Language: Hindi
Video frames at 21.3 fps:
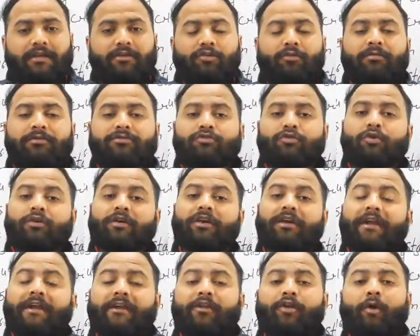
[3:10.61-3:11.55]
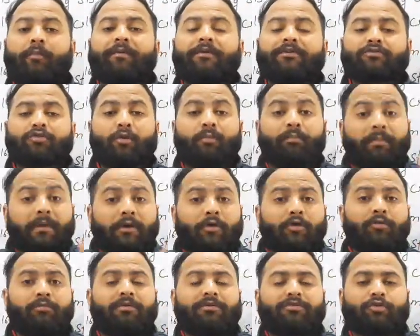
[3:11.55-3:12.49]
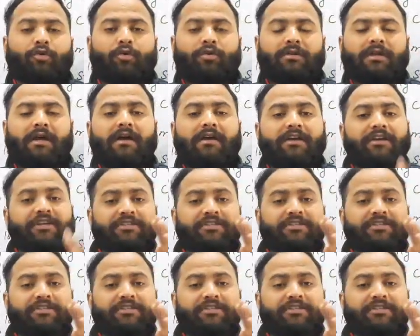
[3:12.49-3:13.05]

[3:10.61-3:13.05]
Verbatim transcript: तो बच्चों इन टॉपिक्स को बिल्कुल मत छोड़ना